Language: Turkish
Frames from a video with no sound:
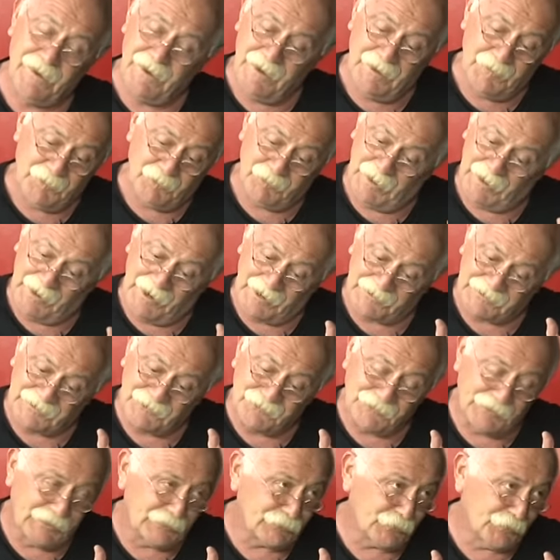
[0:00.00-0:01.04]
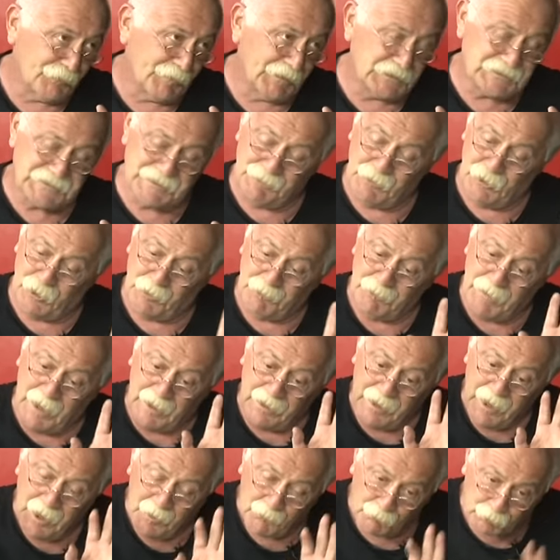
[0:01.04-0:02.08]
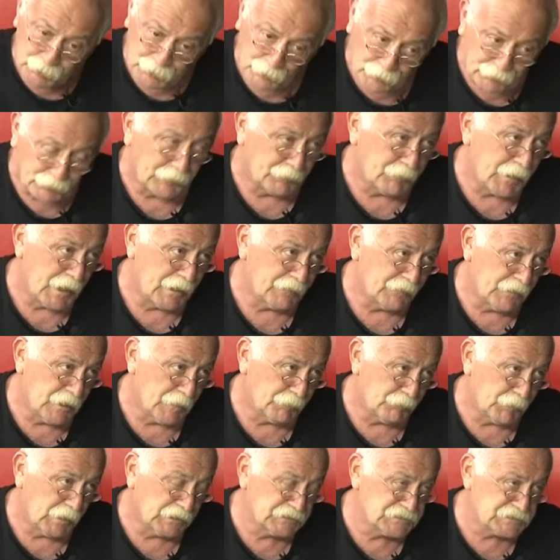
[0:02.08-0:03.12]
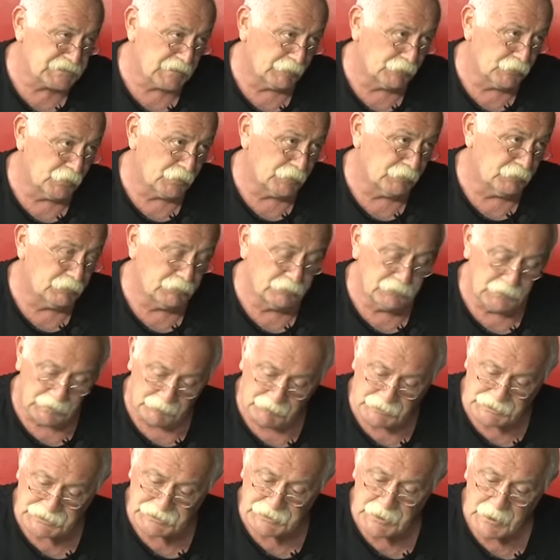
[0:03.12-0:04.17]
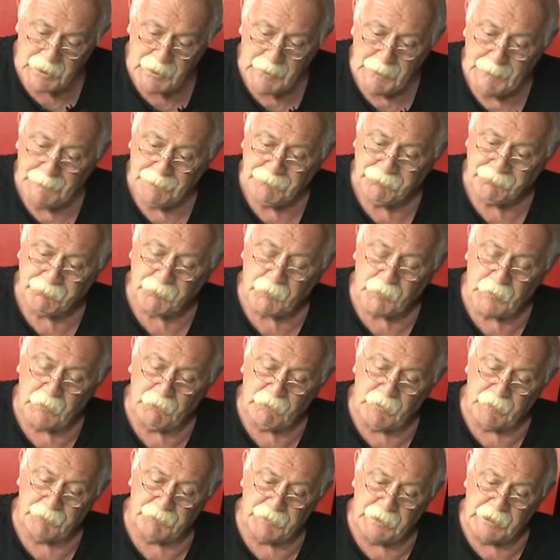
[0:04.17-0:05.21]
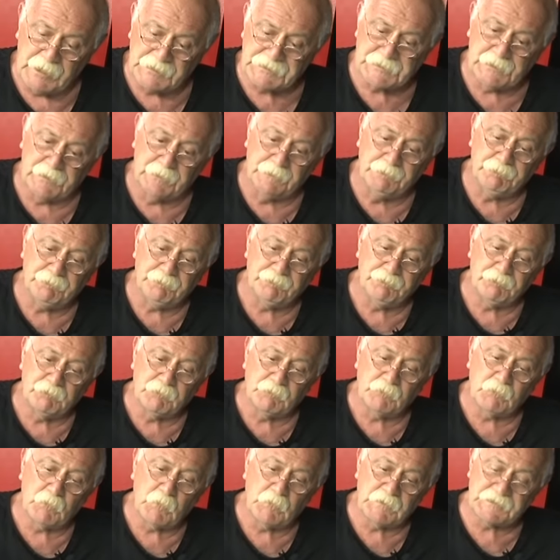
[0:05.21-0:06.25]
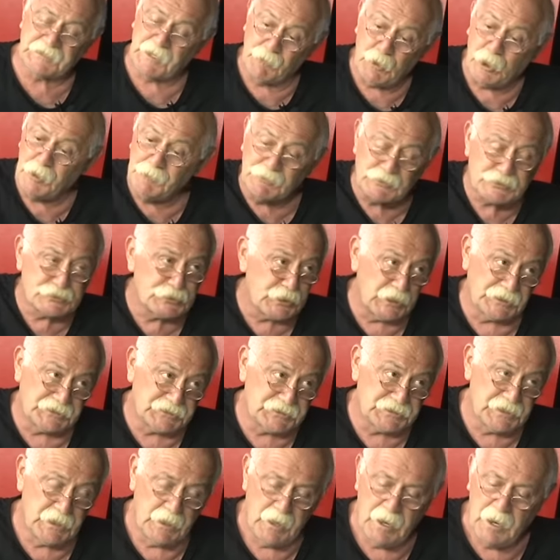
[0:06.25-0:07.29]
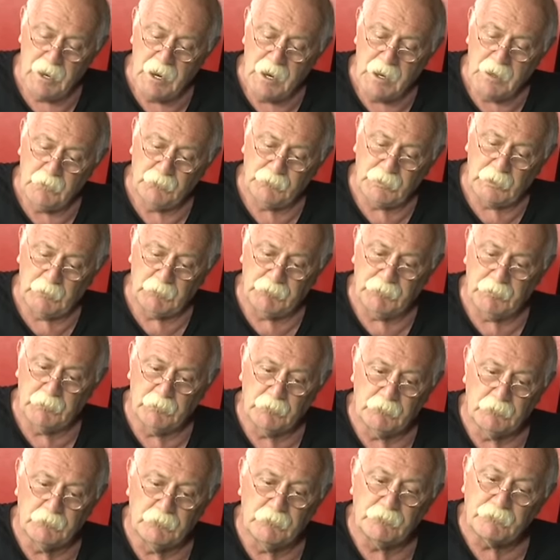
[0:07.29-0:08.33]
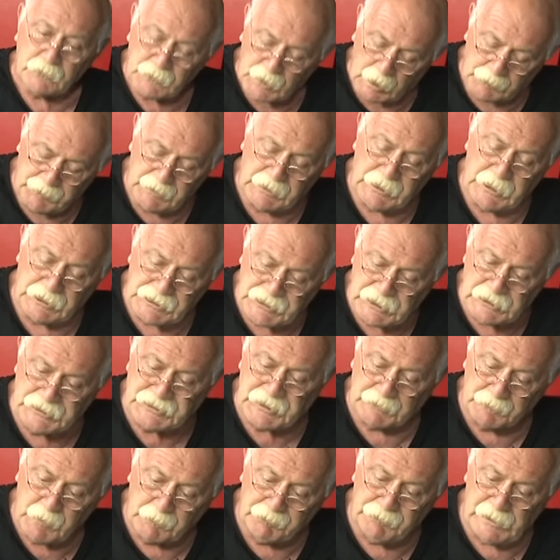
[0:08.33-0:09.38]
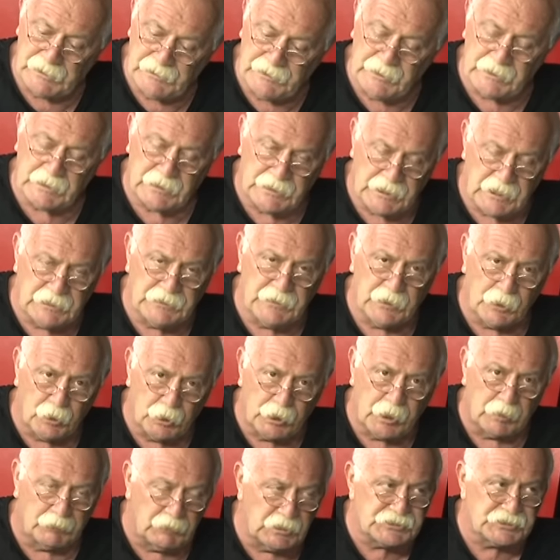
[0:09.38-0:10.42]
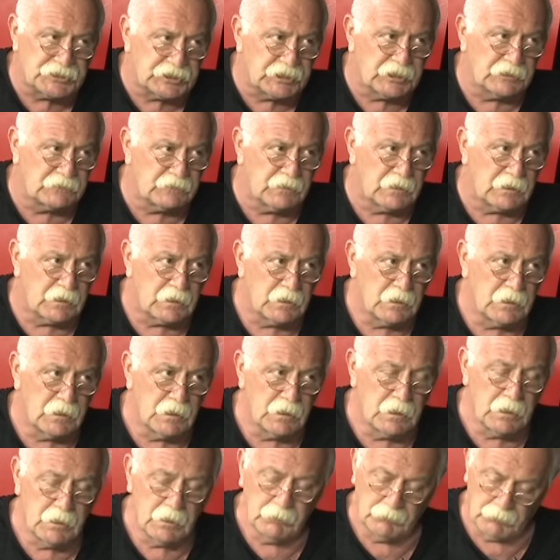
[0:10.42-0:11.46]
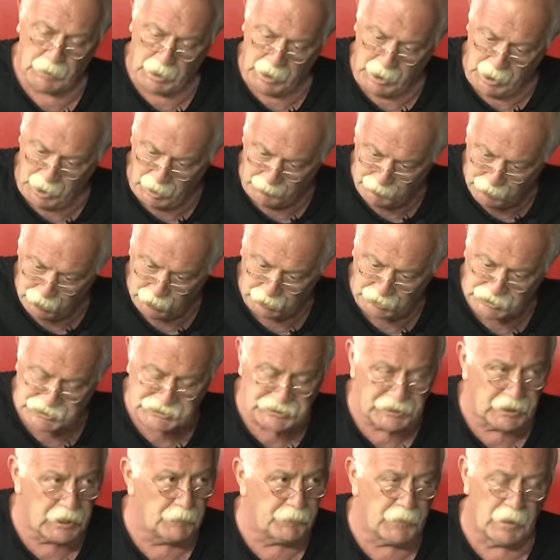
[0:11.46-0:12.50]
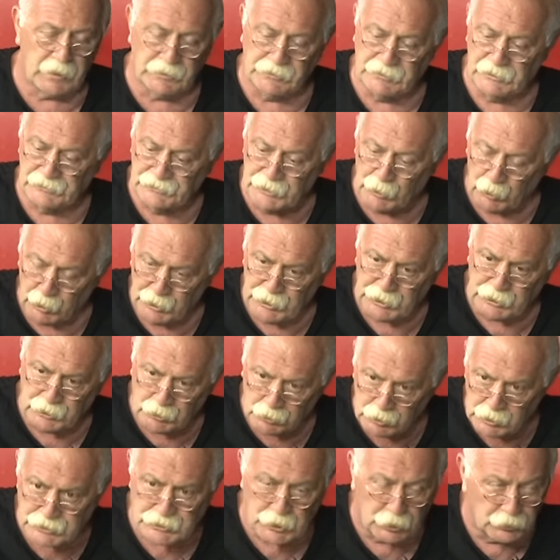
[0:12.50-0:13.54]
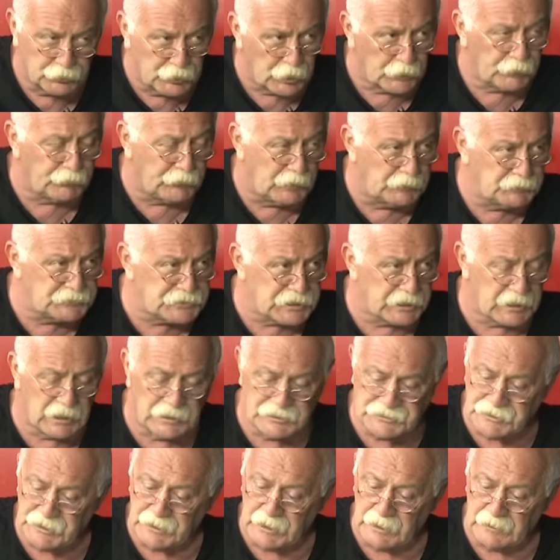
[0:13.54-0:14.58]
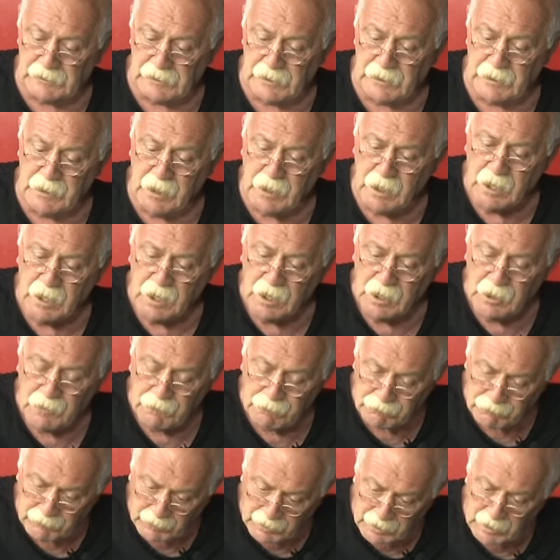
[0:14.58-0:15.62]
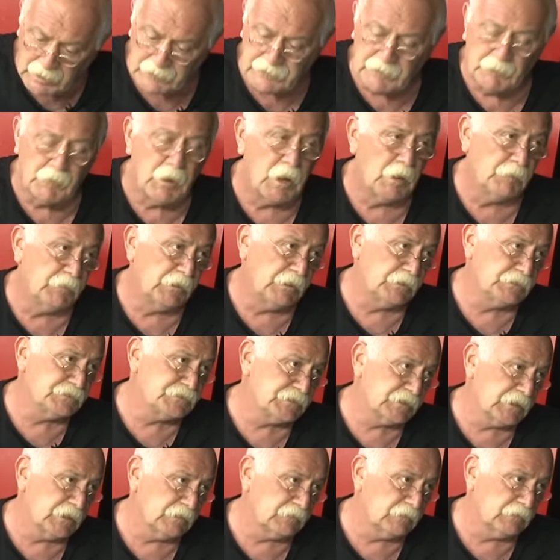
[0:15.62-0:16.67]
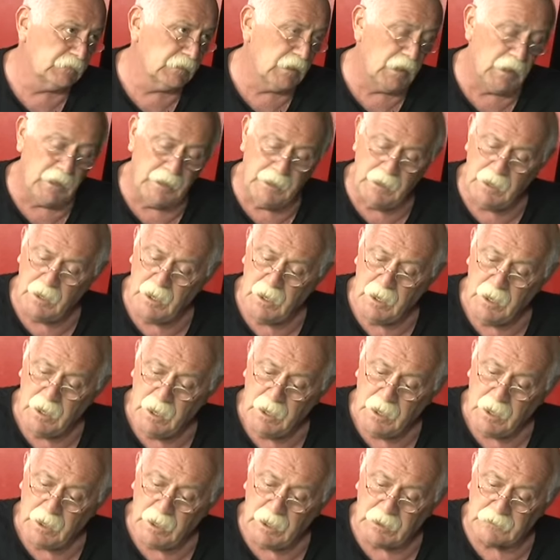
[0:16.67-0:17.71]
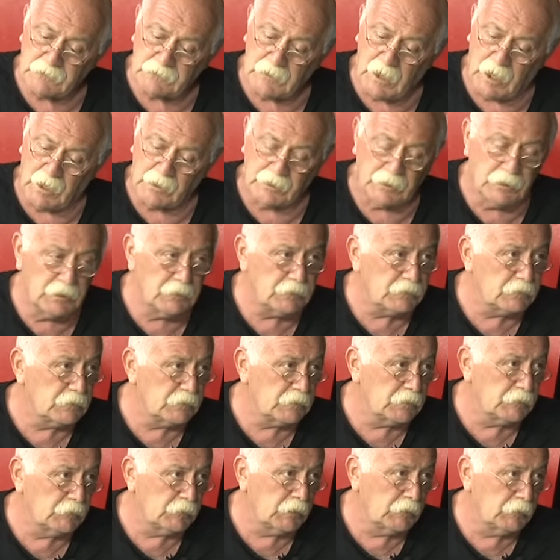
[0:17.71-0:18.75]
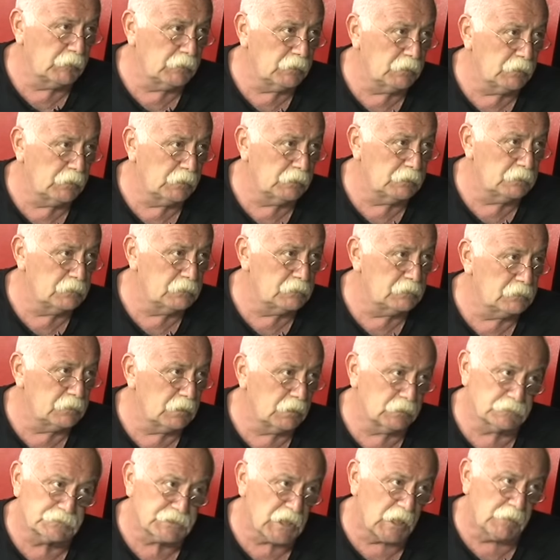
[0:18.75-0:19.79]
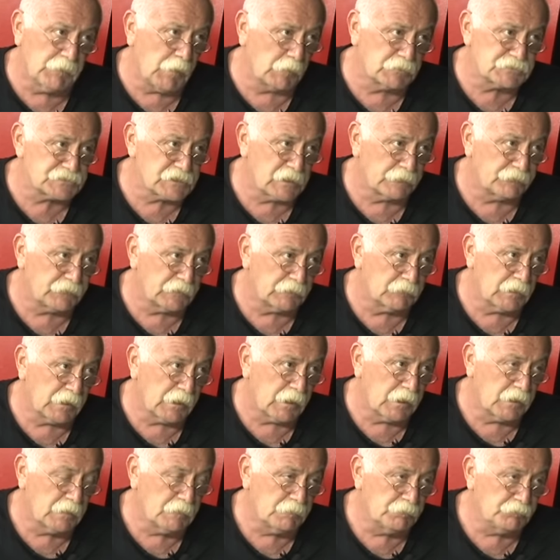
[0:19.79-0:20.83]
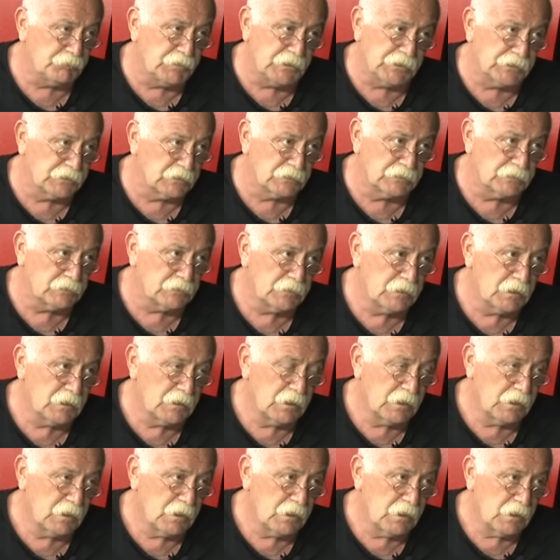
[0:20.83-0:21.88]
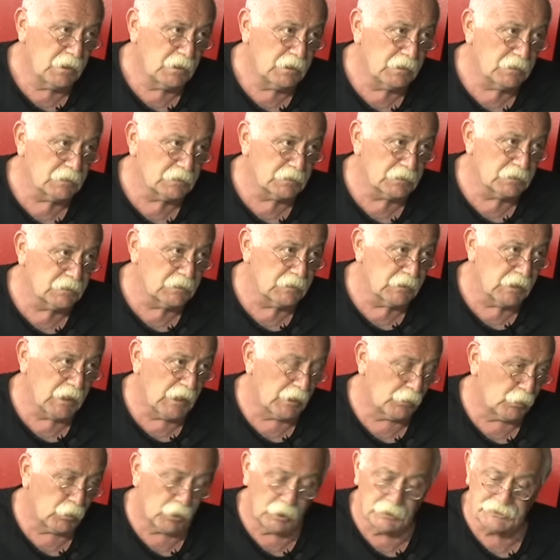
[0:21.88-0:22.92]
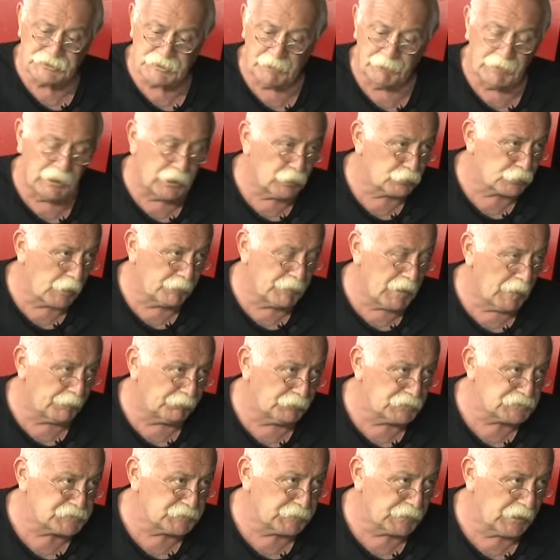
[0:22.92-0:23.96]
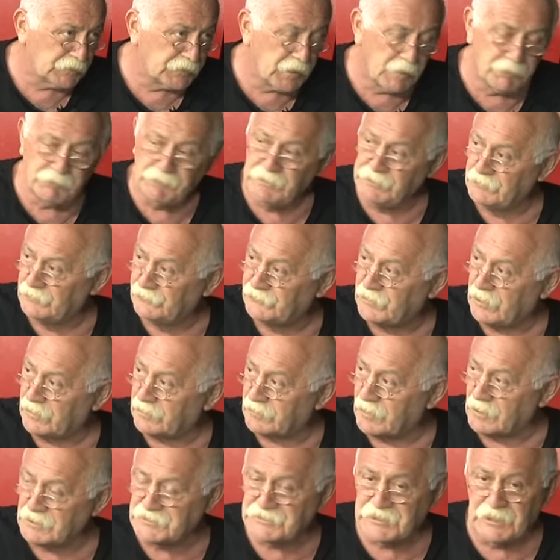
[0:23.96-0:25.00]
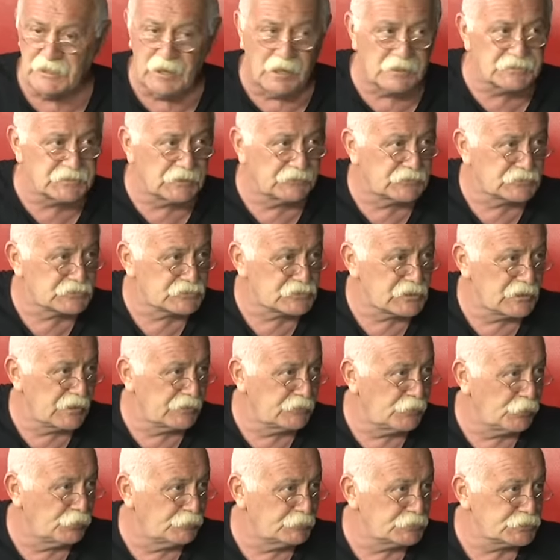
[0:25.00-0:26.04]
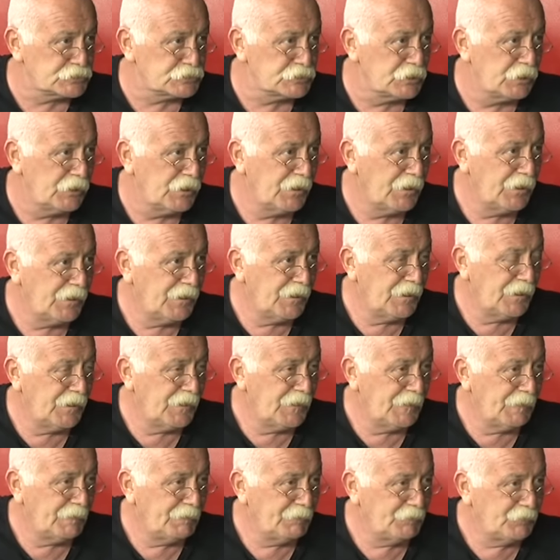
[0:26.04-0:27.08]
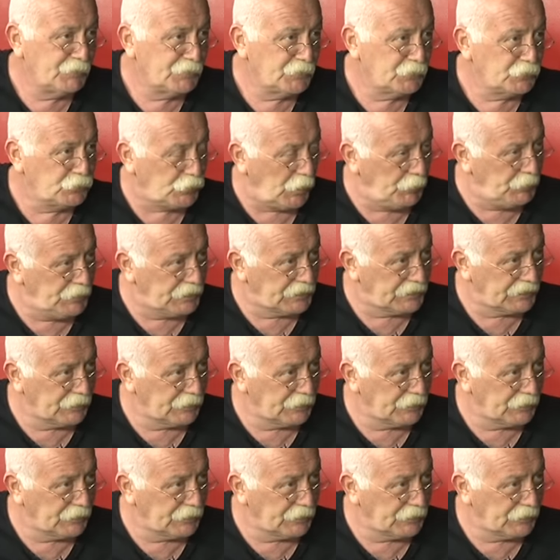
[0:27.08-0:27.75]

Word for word: Ben artık Ferit olmak istemiyorum, ben bu tür filmlerde yapmak istemiyorum demiş. Ve piyasanın, mesela böyle bir süreç. Zor da bir karar Tabii, değil mi bu çok? Yeşilçam'ın bildik 7 önemli şirketi. Hmm. Bayağı büyük işler yapan, yılda 12, 13, 14 film çeken şirketleri ve Ertem abinin şirketi dahil. E, Tarı e, çağırmamışlar filmlere. Bir yıl e, yani onca melodram yapmış bir adam bir yıl tekrar seyyar satıcılığa dönmüş. Öyle mi? Tabii ki